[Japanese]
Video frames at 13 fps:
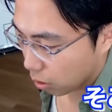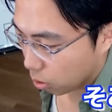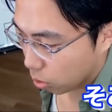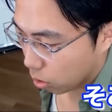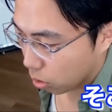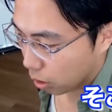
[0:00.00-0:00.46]

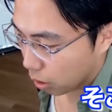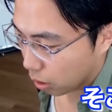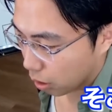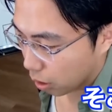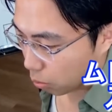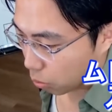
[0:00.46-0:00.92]
そこ緩かっ
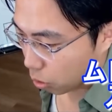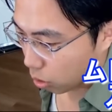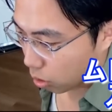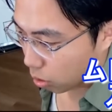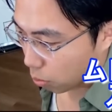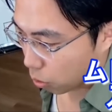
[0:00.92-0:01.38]
たから
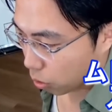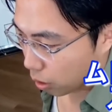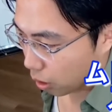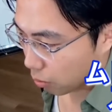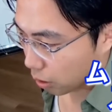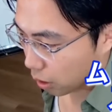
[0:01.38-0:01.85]
ムドリックにボール
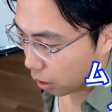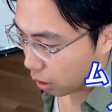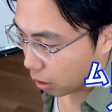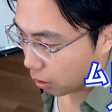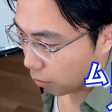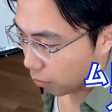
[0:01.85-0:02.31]
入りました
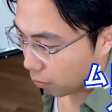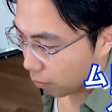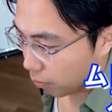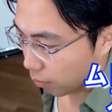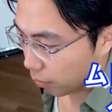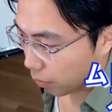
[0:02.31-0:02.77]
ね。
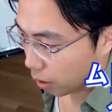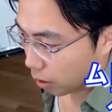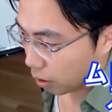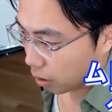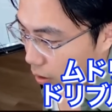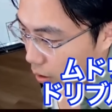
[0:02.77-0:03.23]

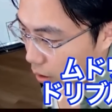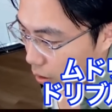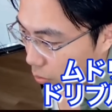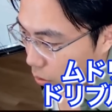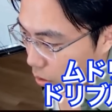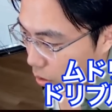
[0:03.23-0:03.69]
さ
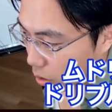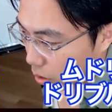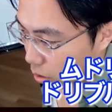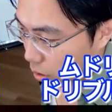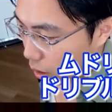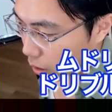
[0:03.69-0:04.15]
あ、ムドリック逆